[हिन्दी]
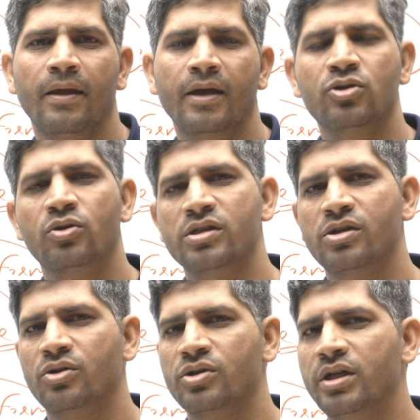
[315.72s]
एक छोटा
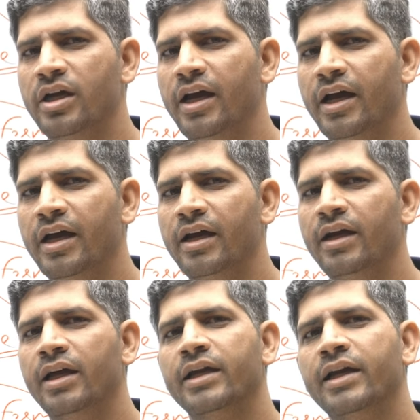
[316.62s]
सा क्वेश्चन है
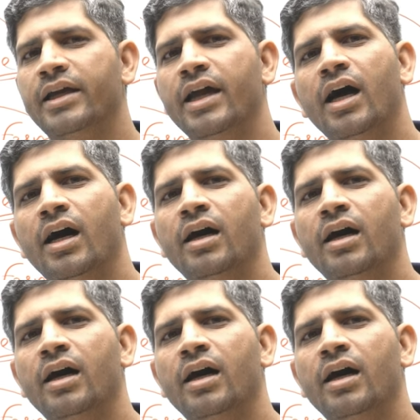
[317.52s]
कि क्या